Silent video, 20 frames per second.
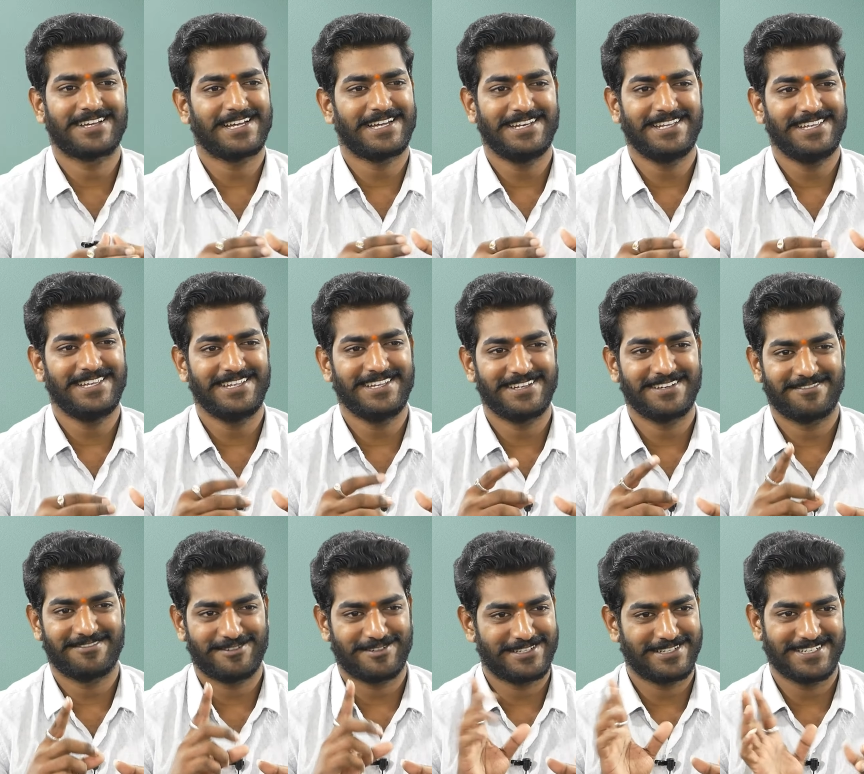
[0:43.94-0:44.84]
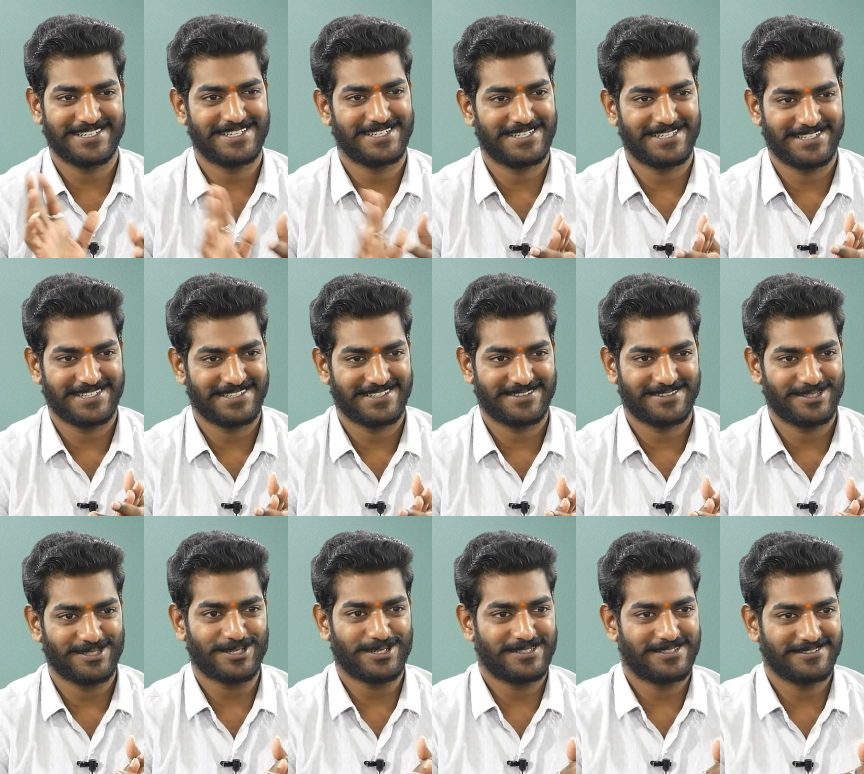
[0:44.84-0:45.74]
కానీ ఒక
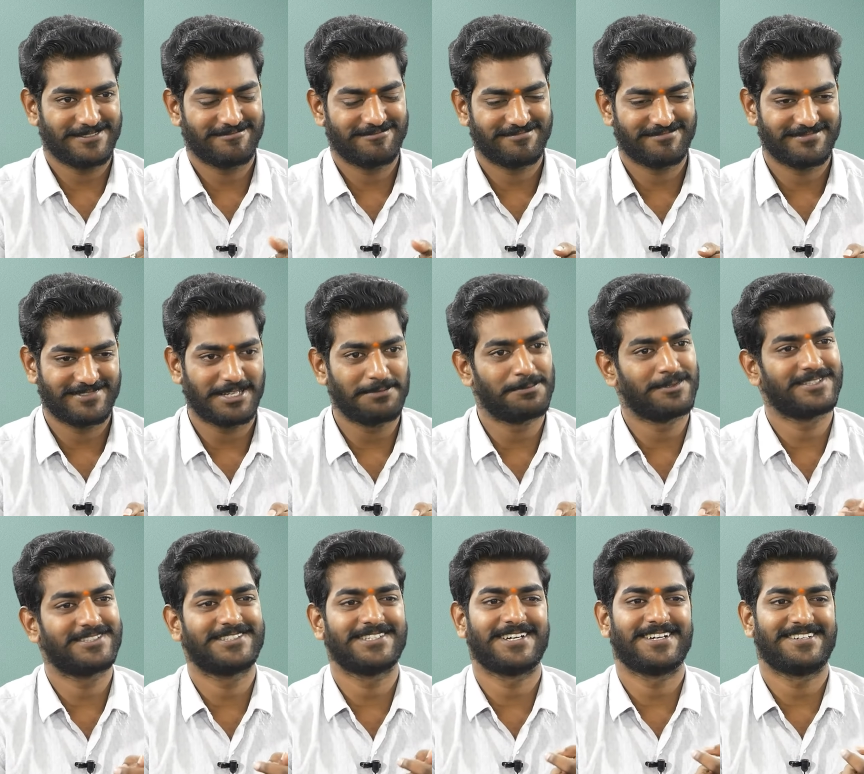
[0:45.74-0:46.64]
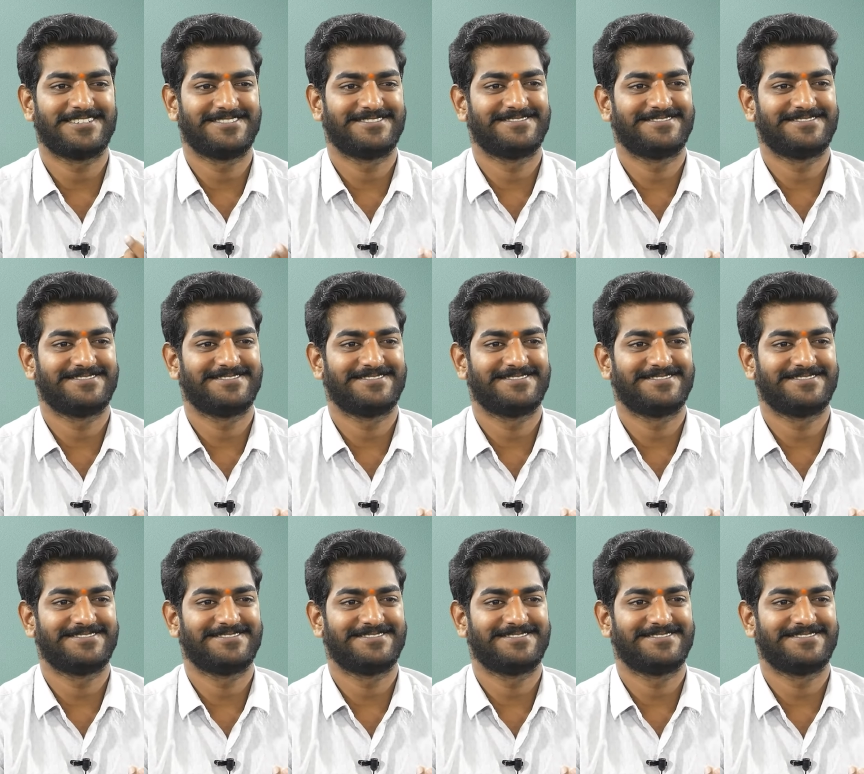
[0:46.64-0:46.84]
థాట్ నమ్మొచ్చా